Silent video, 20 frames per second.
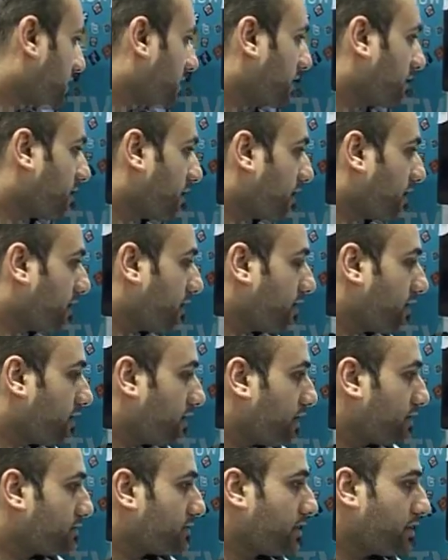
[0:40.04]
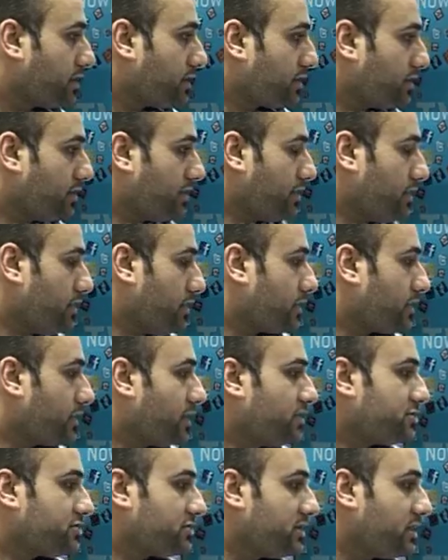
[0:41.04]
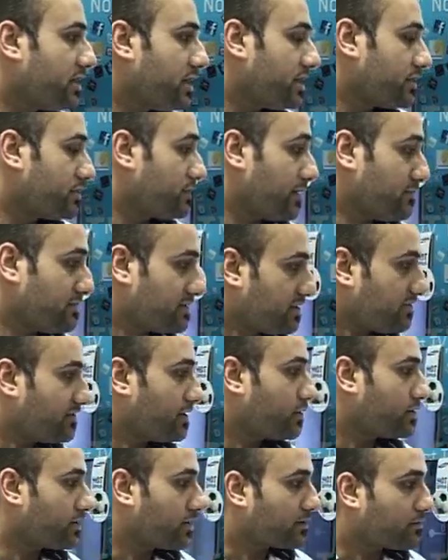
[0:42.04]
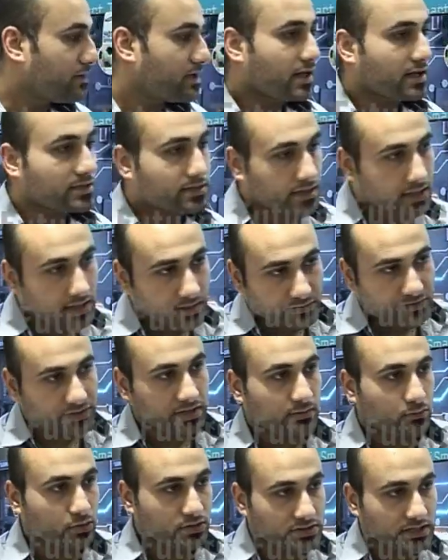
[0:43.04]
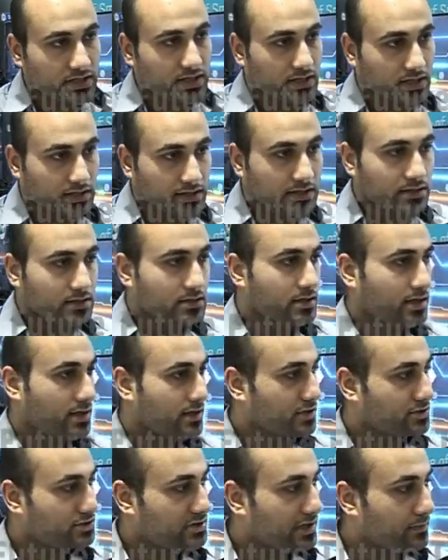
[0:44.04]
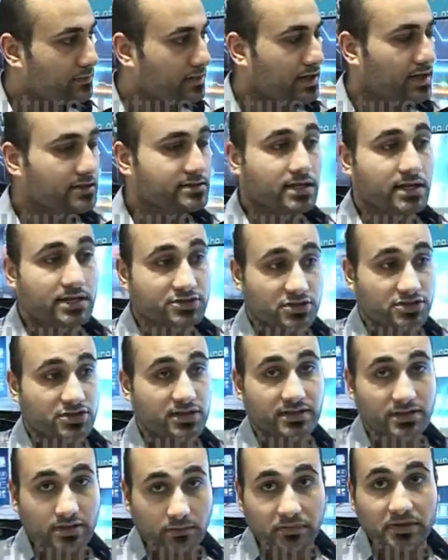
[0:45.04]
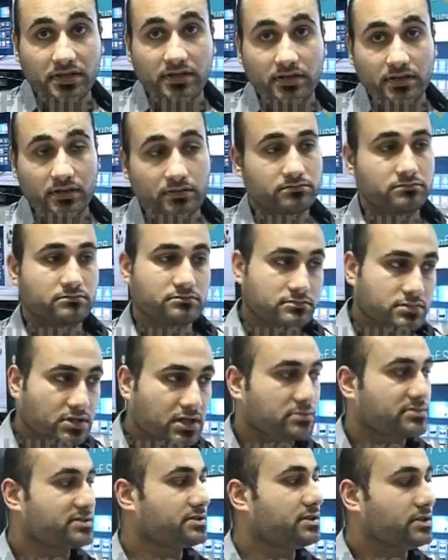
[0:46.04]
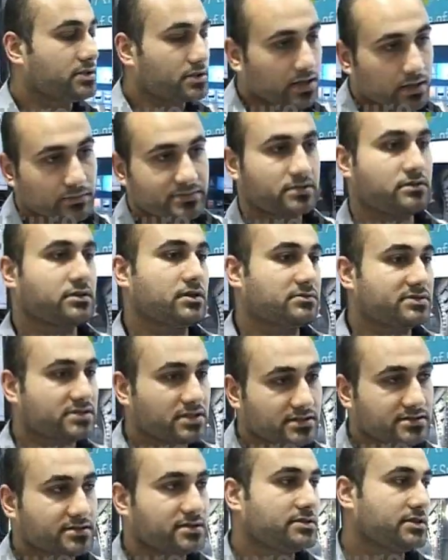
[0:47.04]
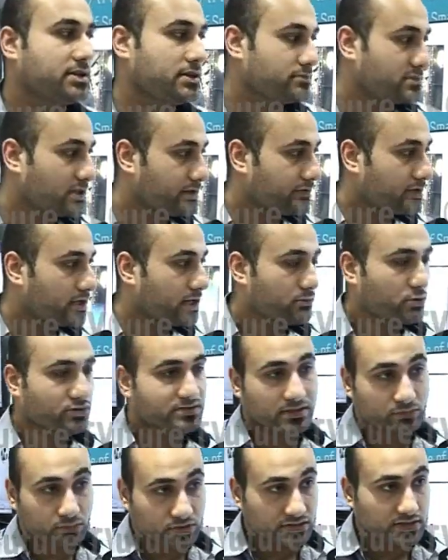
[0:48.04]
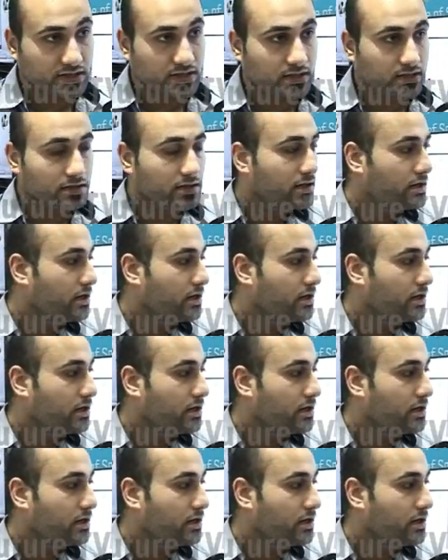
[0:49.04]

نحن هلا عندنا كل شيء عم يصير في عليهم اقبال اكثر هلا مشان المونديال اكيد اكثر شيء عم ركز على الشاشات الكبيره 50 55 60 بتعرفي هلا موسم مونديال